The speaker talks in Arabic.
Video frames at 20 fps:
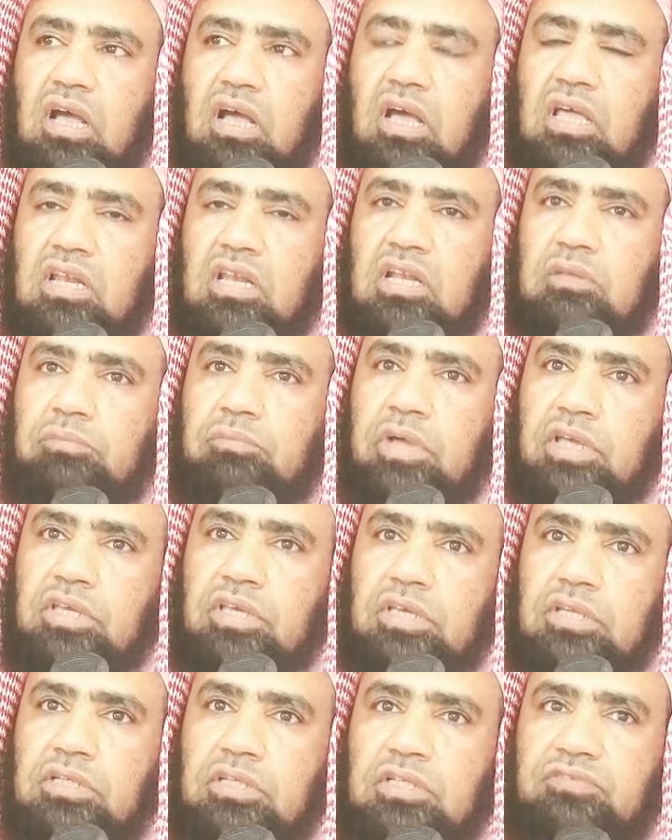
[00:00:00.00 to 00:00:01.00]

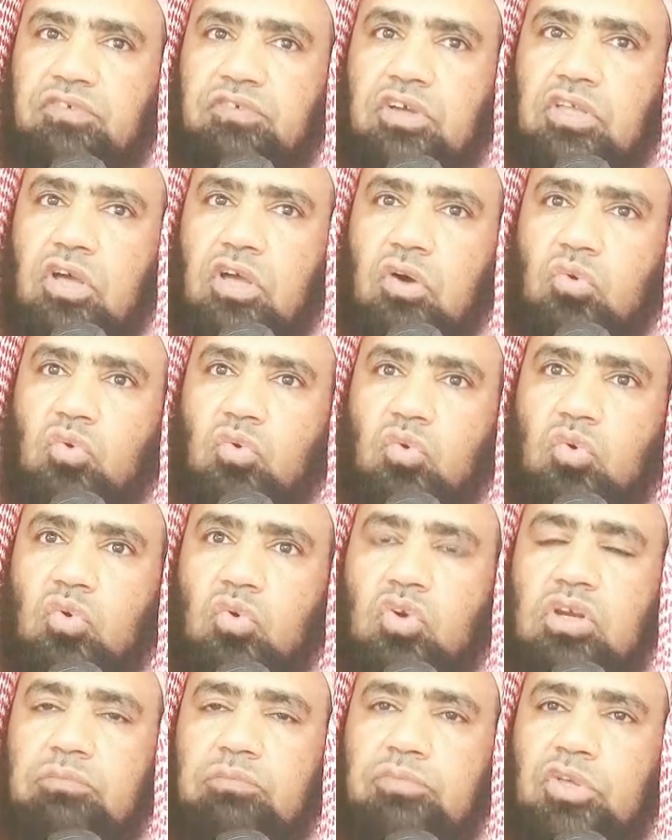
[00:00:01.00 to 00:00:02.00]
البيت
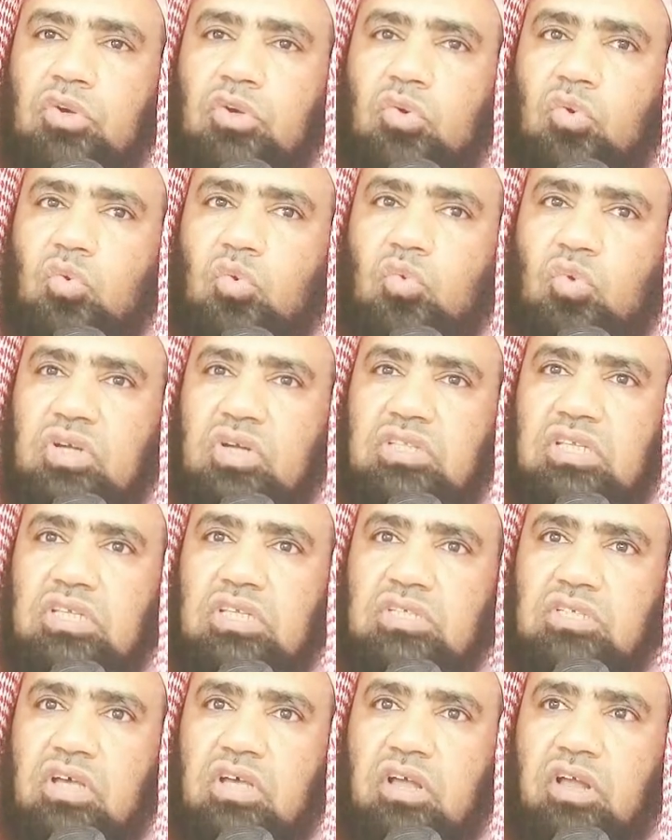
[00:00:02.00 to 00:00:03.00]
فيقول
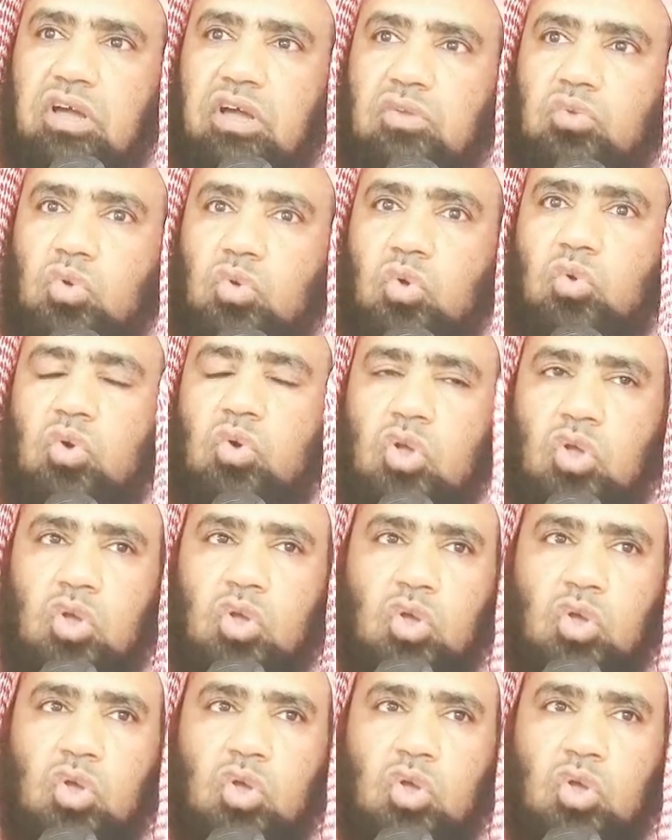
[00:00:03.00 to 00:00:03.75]
بقوتي صرعته